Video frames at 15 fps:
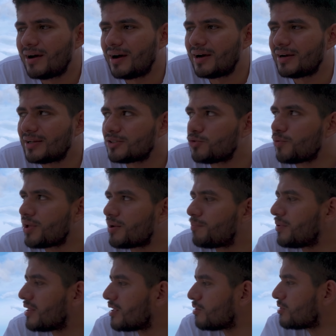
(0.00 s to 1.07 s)
a subir
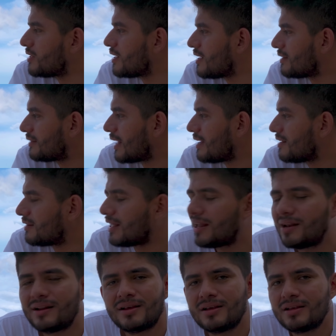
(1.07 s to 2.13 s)
videos de tal y
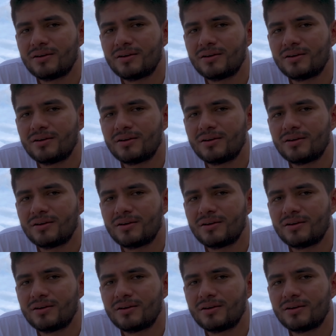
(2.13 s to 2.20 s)
tal.